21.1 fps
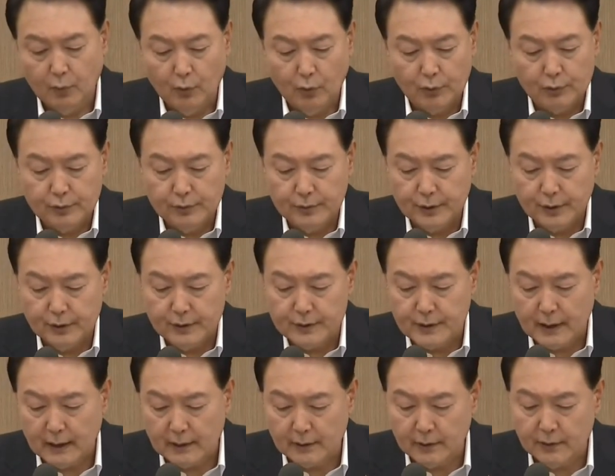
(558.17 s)
모든
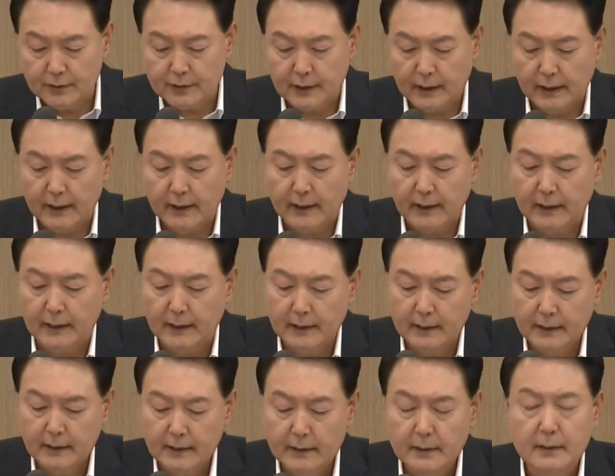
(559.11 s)
현장
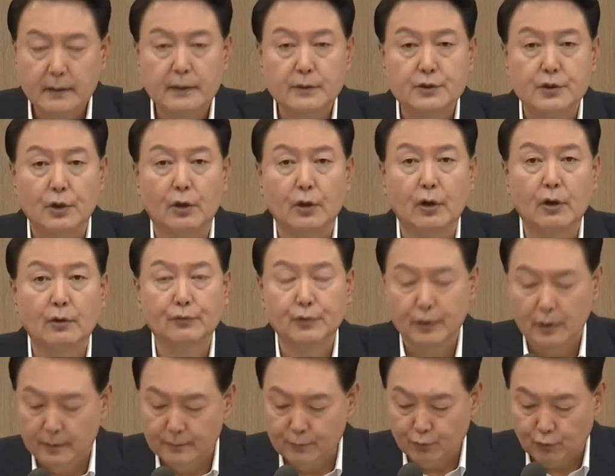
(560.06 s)
경찰에게
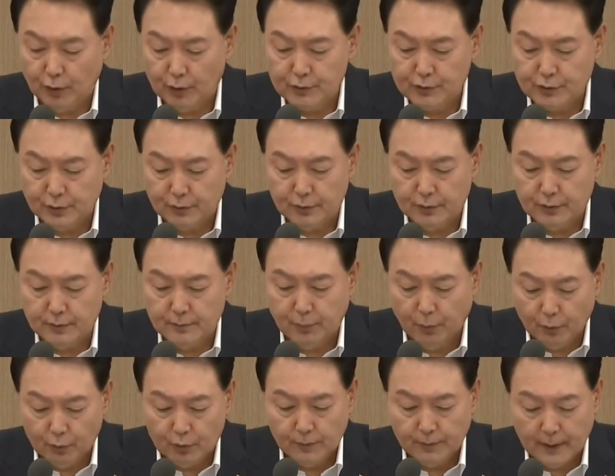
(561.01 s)
저위험
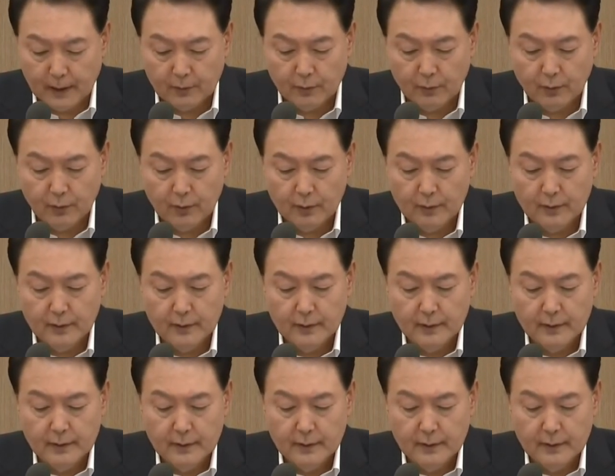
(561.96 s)
권총을 보급하고